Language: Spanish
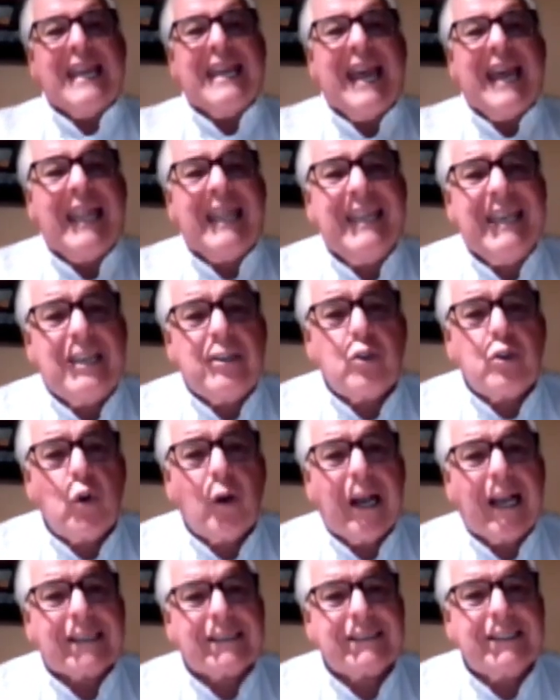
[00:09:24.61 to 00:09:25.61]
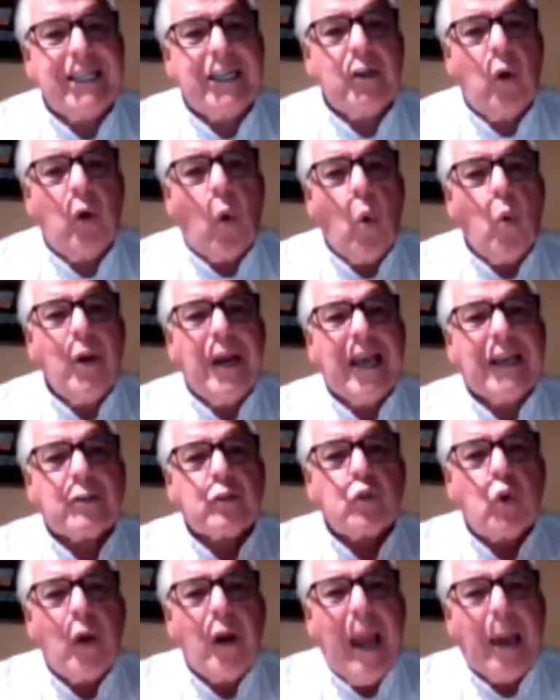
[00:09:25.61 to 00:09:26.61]
Y ha dicho Castillo
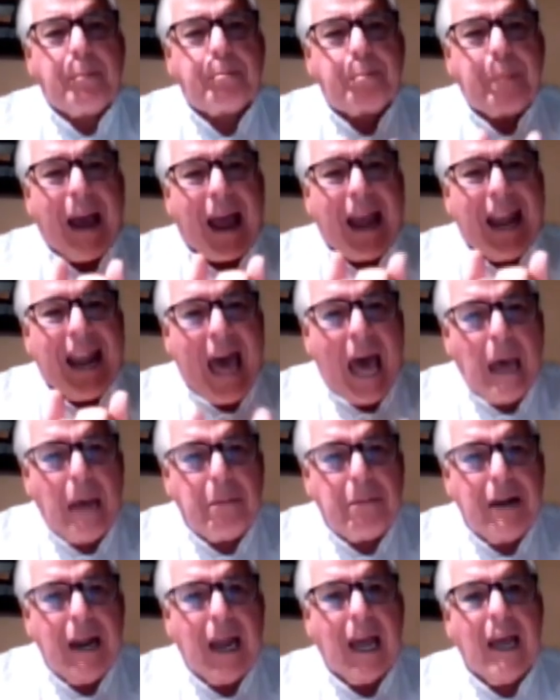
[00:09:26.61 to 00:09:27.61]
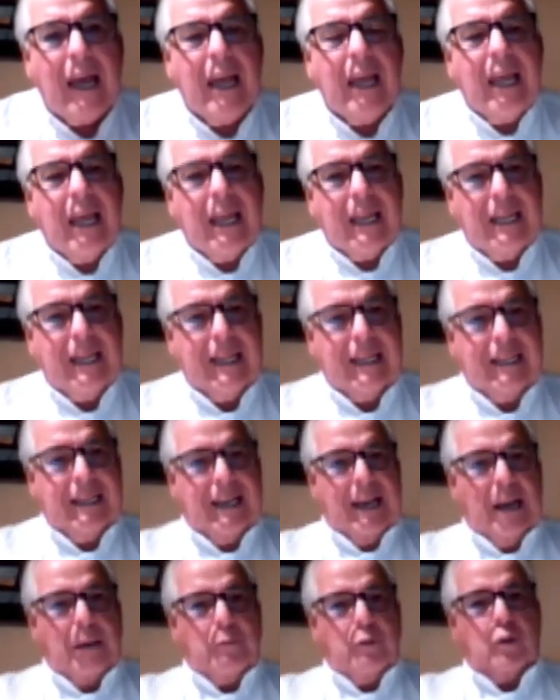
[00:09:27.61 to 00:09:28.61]
una sola palabra eh,
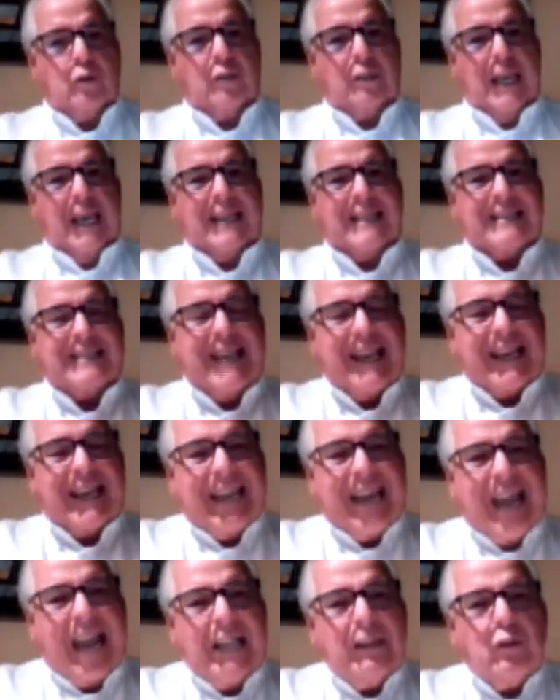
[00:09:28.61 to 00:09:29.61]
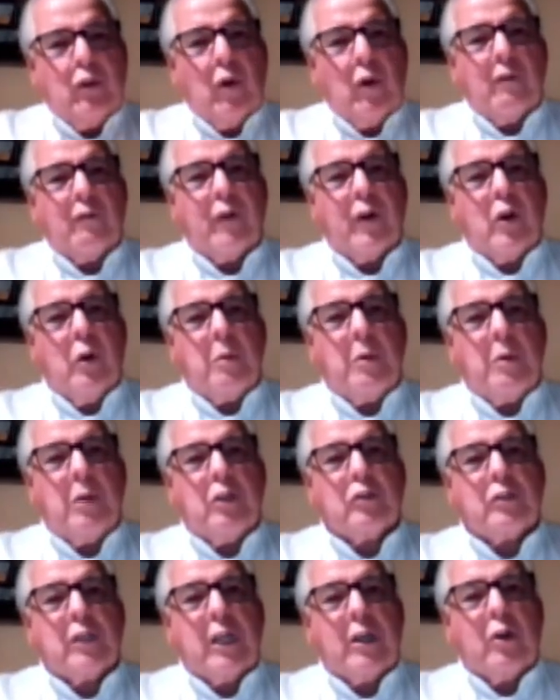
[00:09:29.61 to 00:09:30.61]
digamos, execrando el
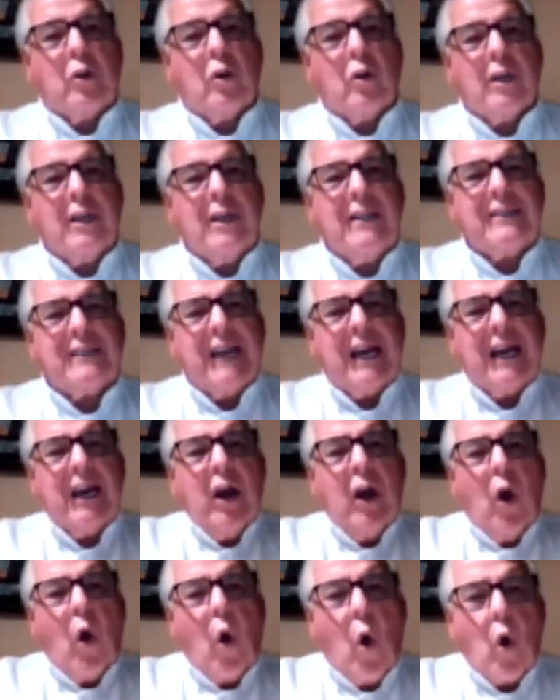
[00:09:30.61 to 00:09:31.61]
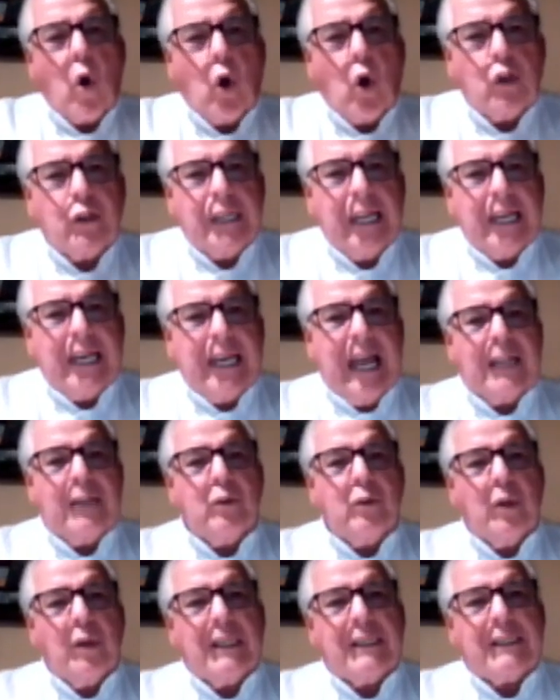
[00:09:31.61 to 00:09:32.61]
fenómeno terrorista o
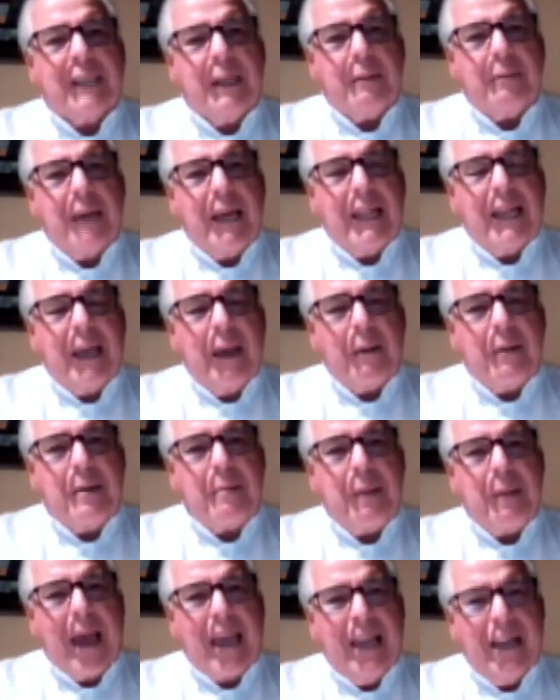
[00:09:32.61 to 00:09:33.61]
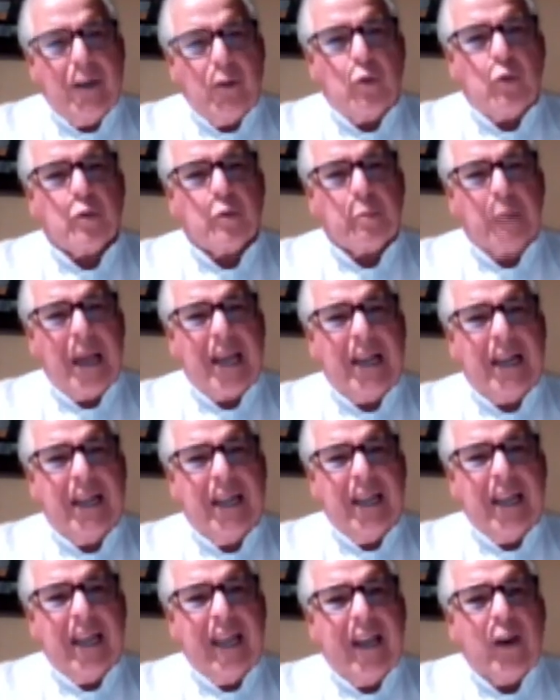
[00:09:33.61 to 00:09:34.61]
condenando el tema de Abimael
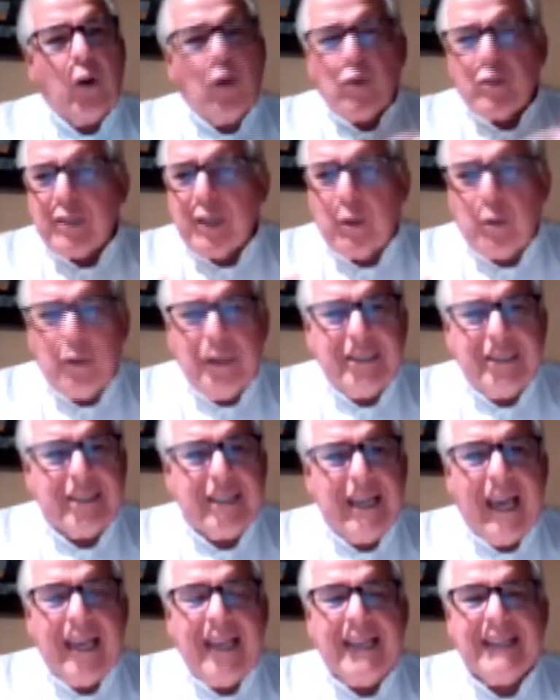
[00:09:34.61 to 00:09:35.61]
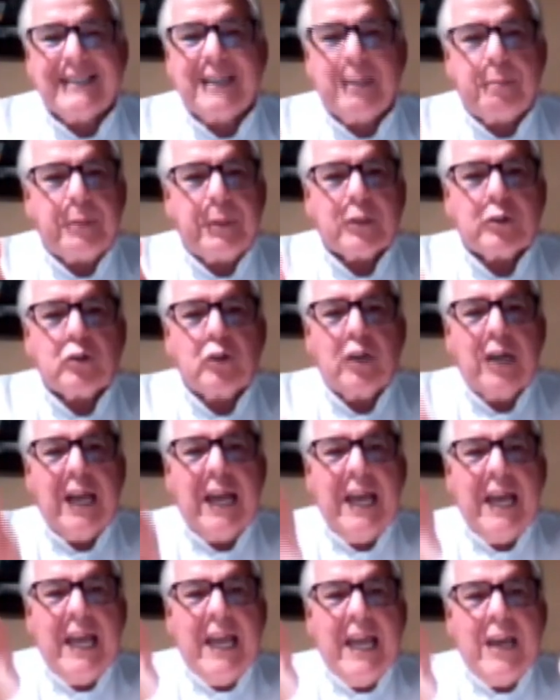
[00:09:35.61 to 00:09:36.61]
Guzmán. Correcto. En consecuencia, esa
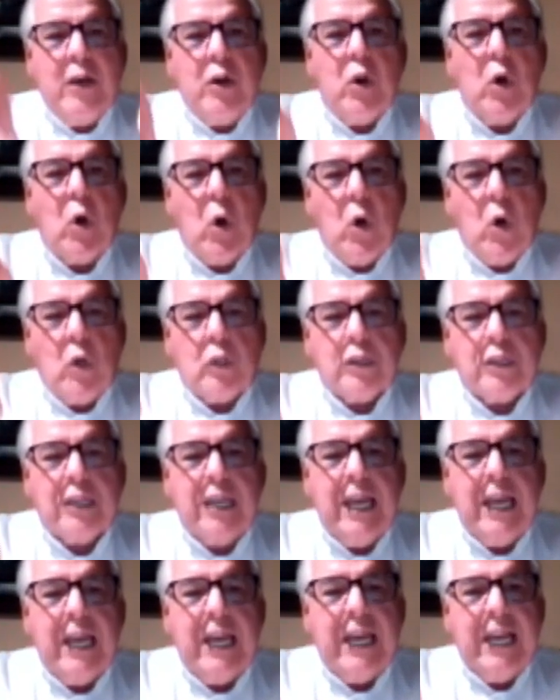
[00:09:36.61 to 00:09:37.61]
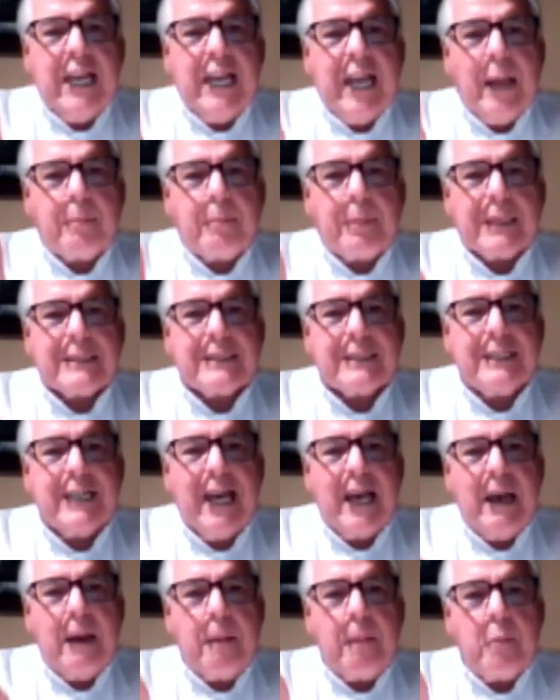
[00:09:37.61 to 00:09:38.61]
persona no tiene
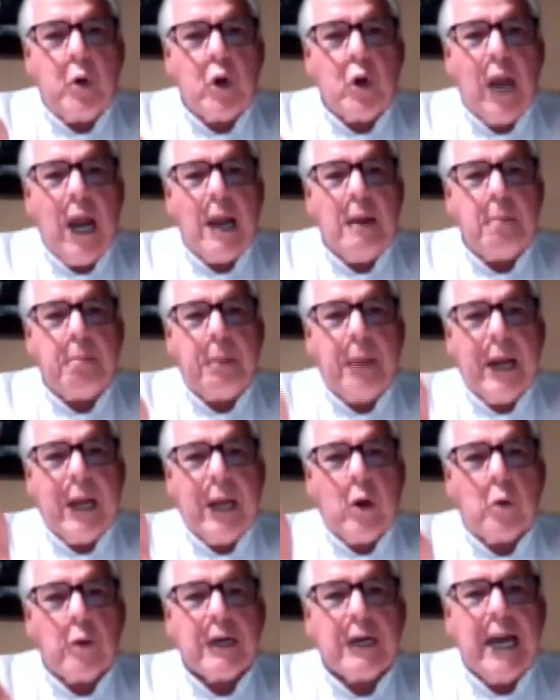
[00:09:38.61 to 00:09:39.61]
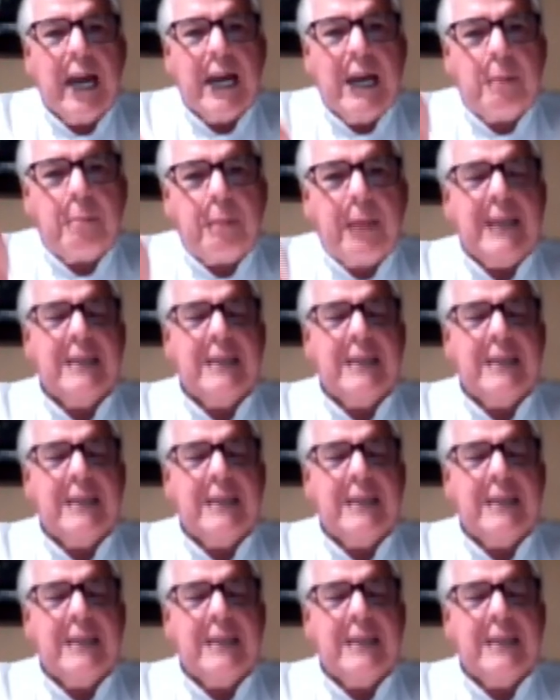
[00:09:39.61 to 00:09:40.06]
capacidad moral para gobernar el